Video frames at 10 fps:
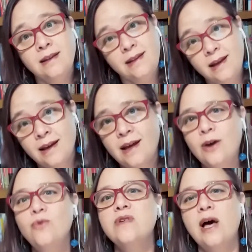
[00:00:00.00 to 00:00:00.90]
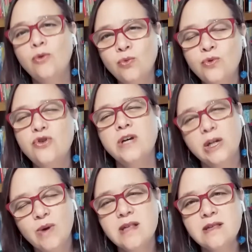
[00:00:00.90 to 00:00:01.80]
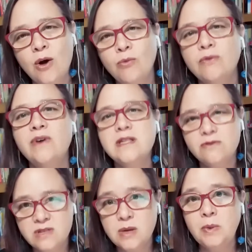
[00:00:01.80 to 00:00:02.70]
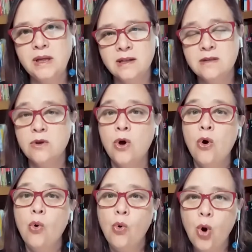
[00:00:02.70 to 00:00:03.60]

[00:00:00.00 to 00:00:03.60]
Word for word: tem que ter os alunos de graduação fazendo disciplinas.